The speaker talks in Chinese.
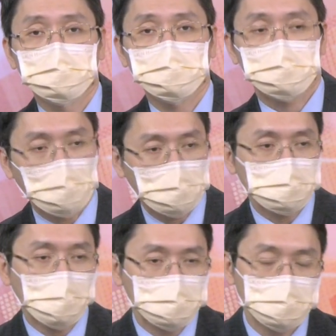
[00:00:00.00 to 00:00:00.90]
打
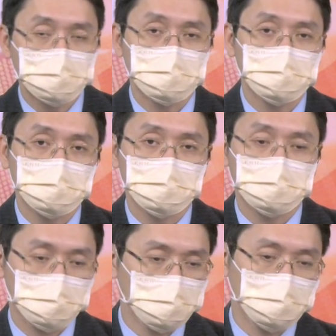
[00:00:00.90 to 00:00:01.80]
下去
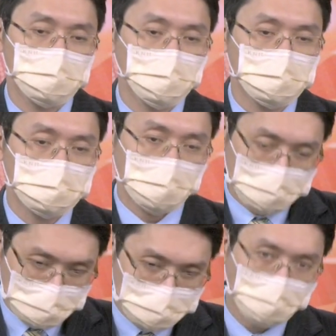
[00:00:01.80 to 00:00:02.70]
十几二十块价
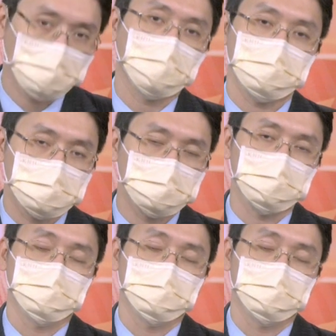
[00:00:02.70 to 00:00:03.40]
差，再买一次。